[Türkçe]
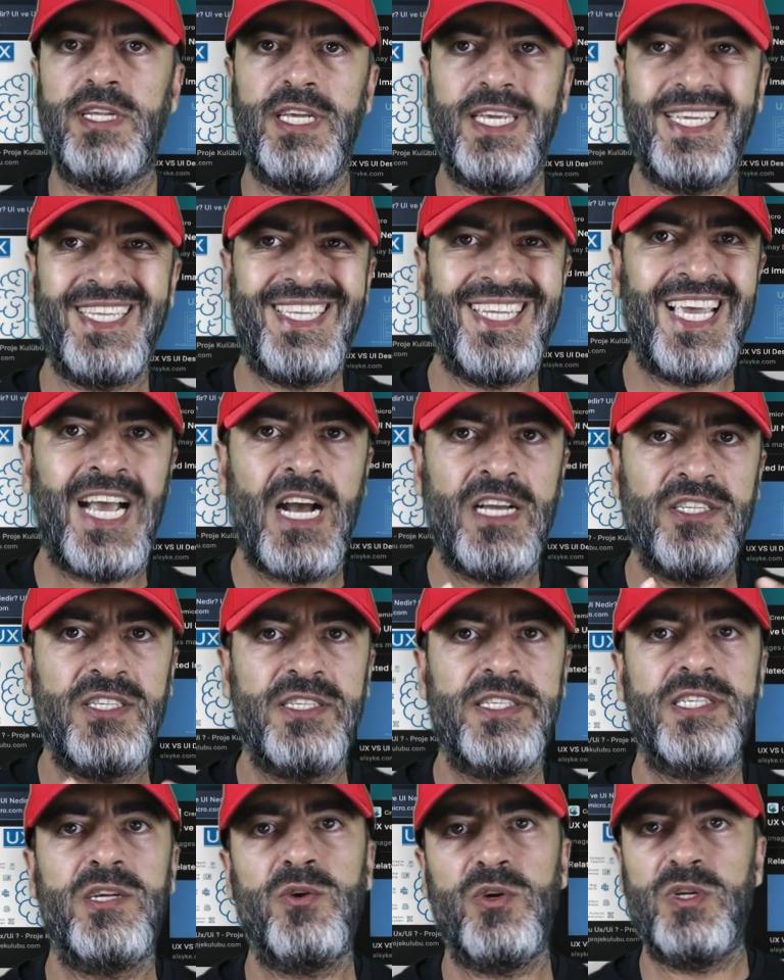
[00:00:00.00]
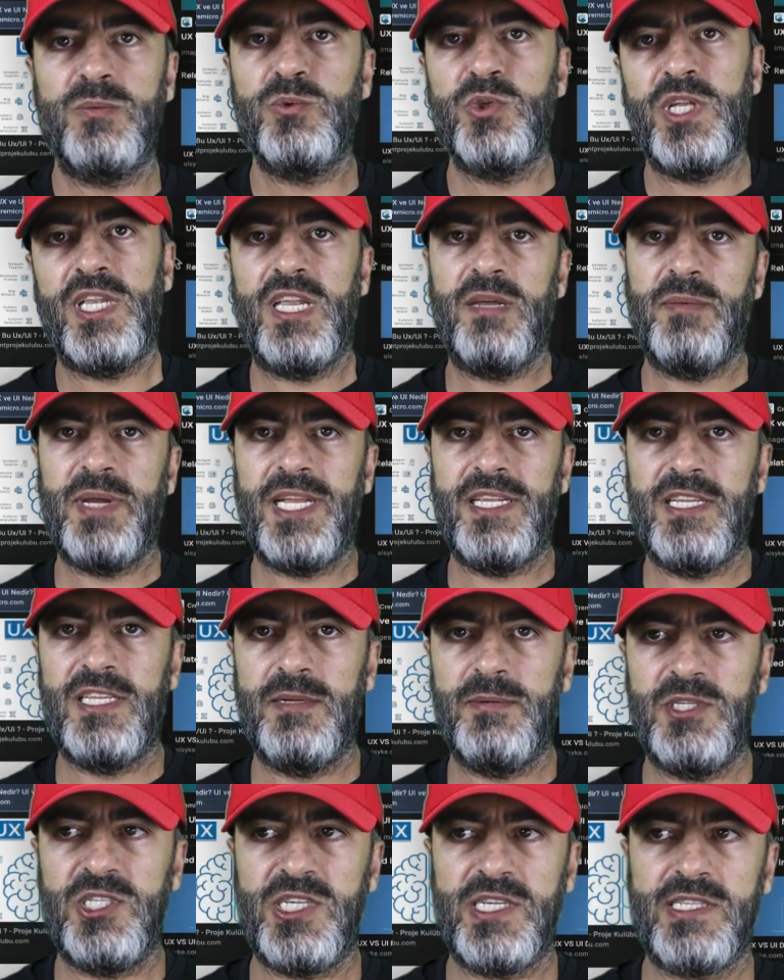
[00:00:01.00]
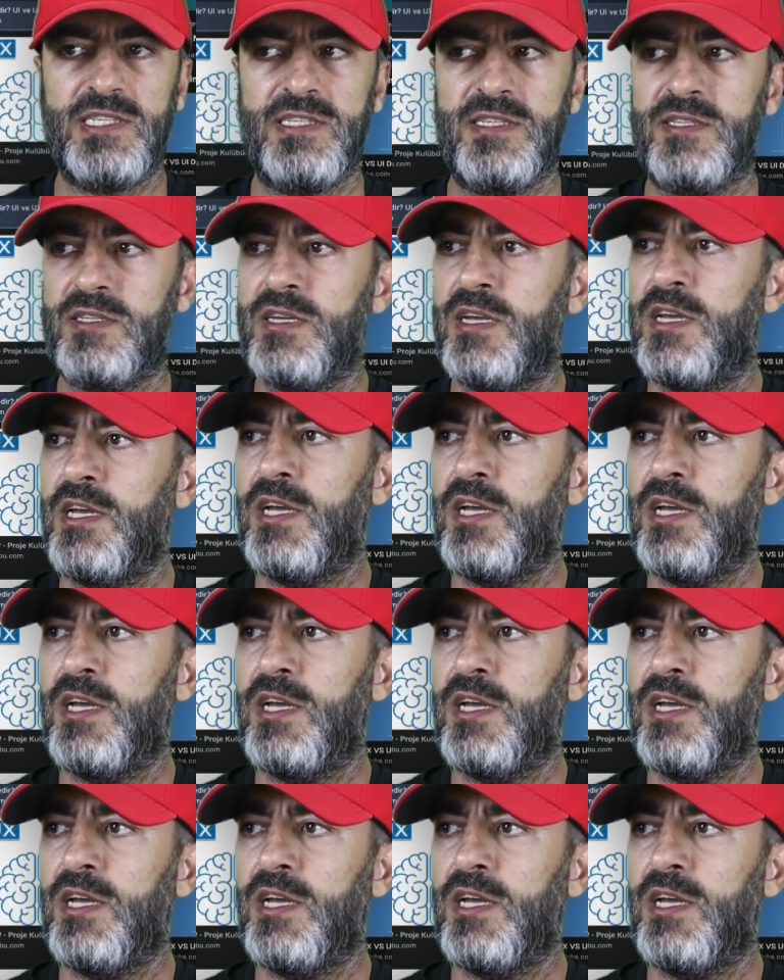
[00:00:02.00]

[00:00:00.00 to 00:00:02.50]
ihtiyacınıza göre bu deneyimi elde edebileceksiniz.